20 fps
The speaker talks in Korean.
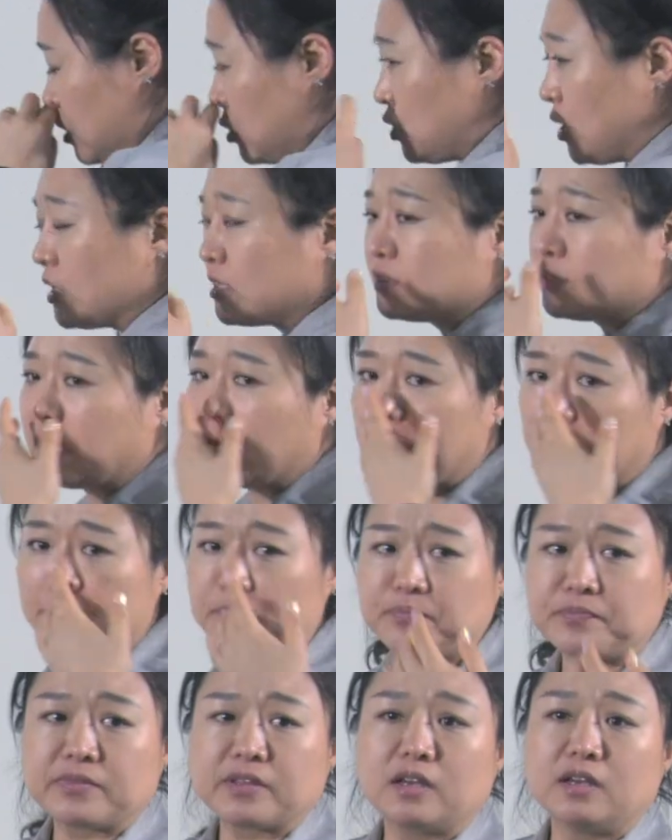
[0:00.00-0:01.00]
최근에
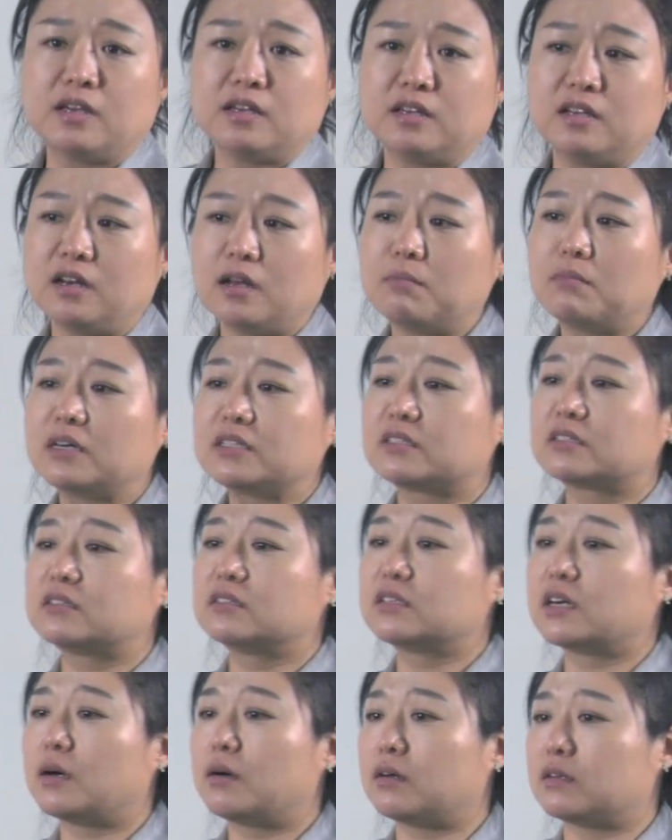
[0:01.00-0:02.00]
일론
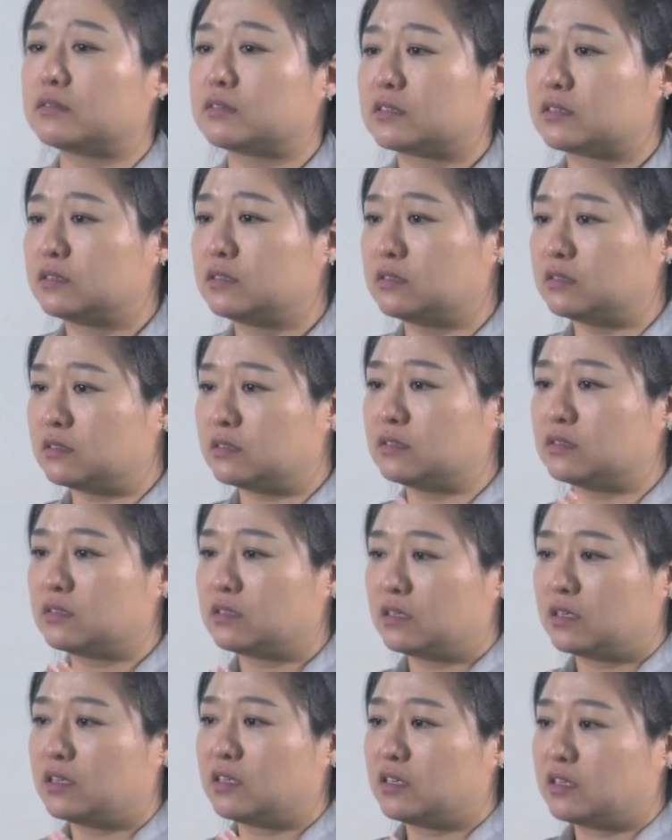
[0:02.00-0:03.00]
마스크가 그
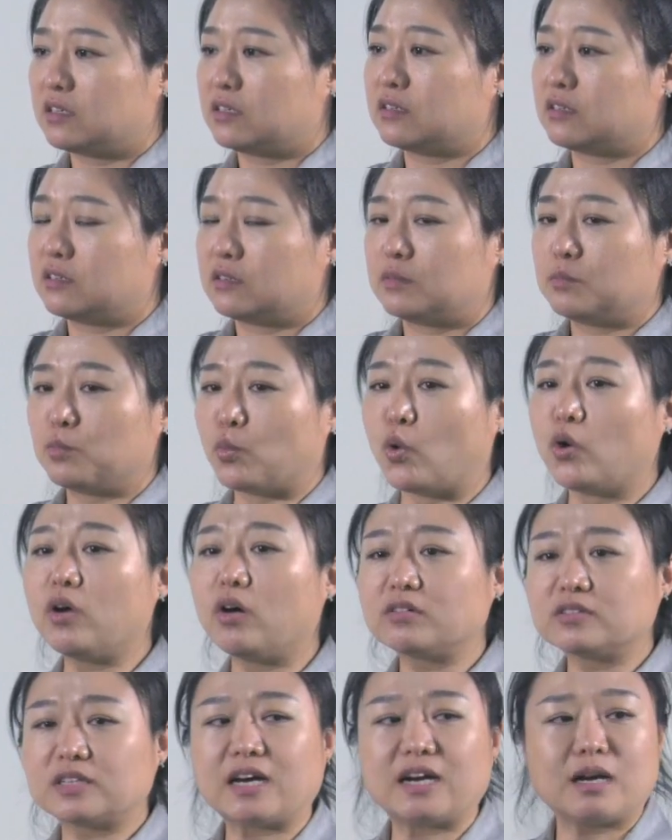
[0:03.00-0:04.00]

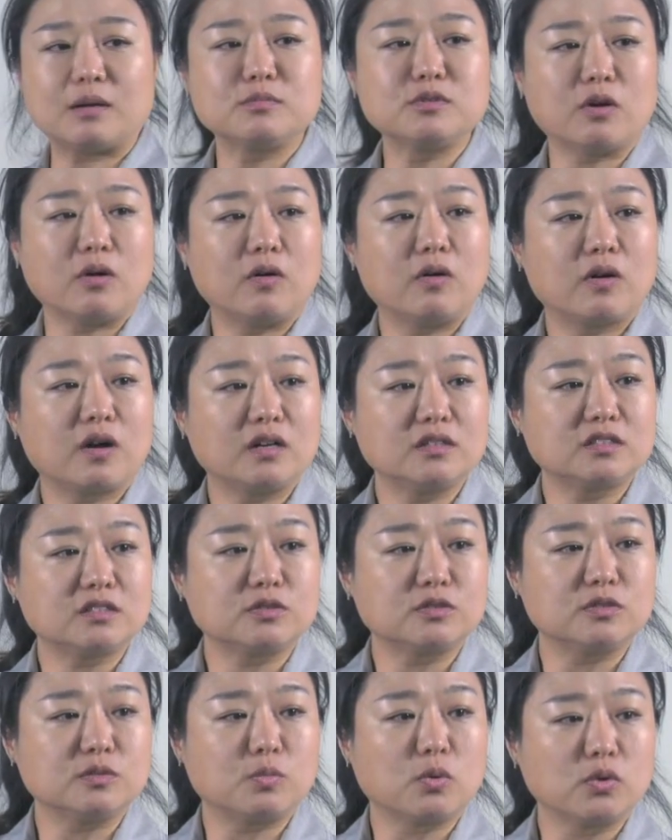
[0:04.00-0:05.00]
모형 사람
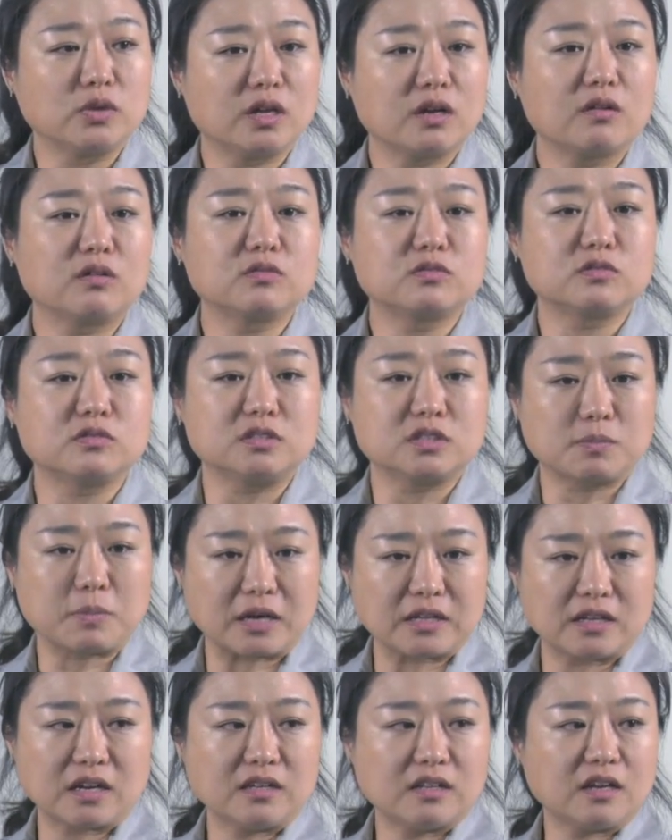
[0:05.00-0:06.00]
넣어가지고 보낸 것도 이제
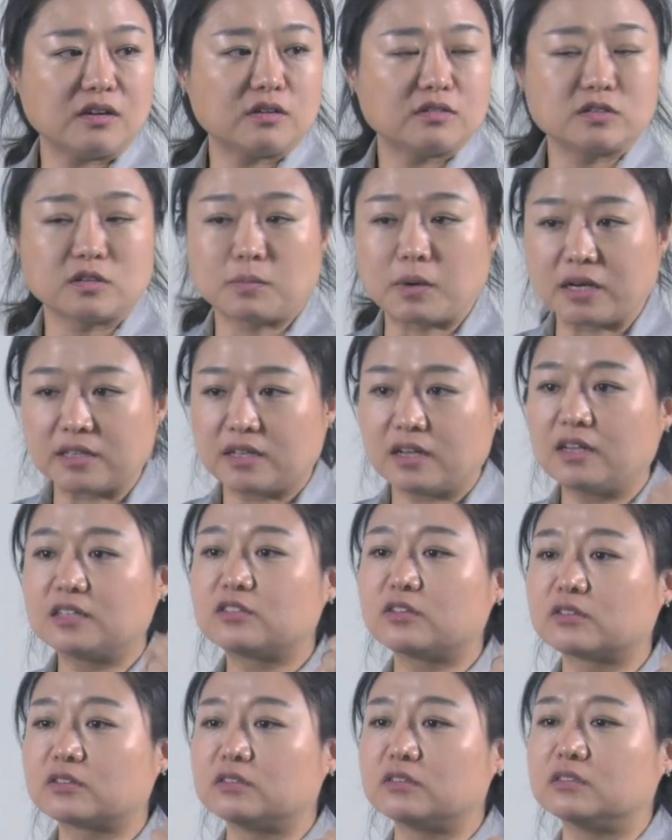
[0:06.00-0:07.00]
바다에 내려서
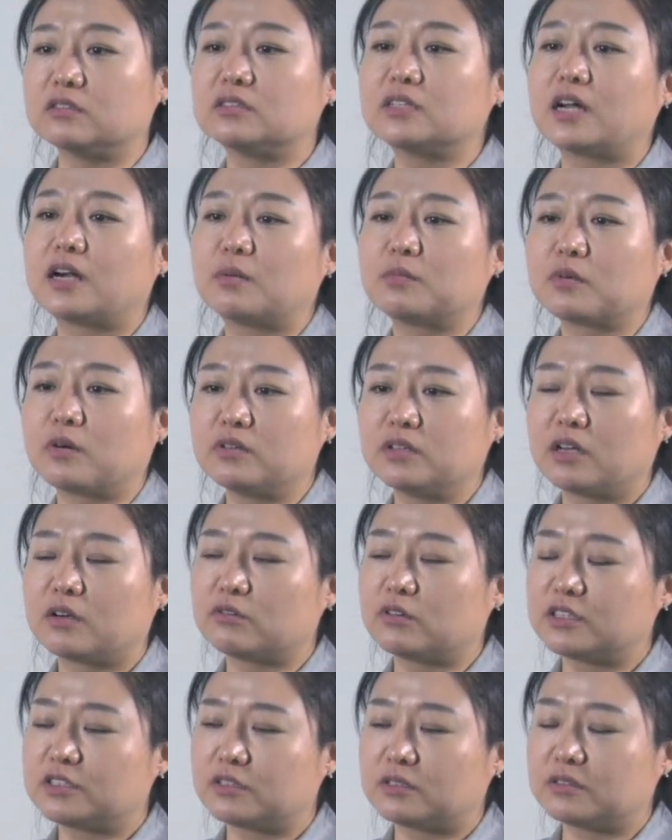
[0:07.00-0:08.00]
바다에서 그 사람
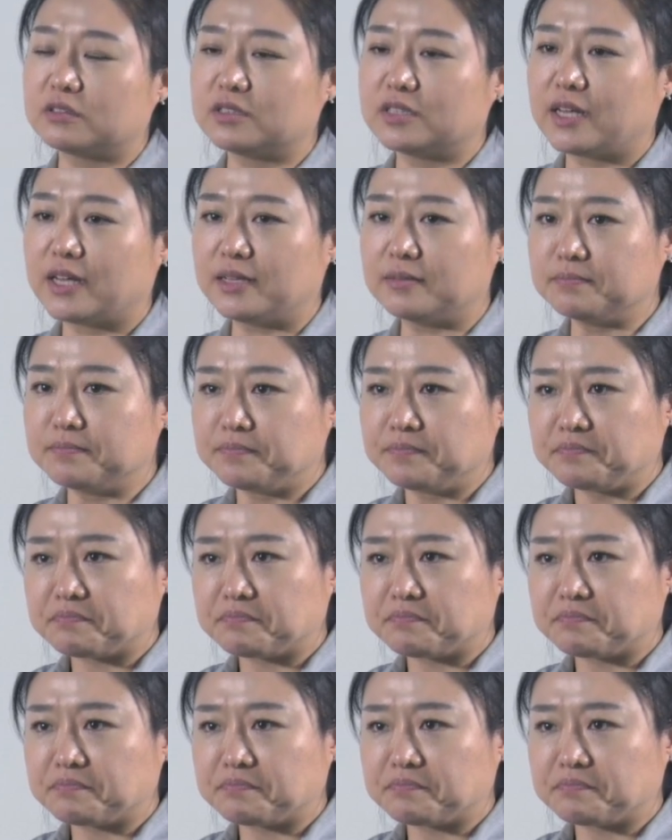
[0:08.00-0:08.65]
꺼내고 했었는데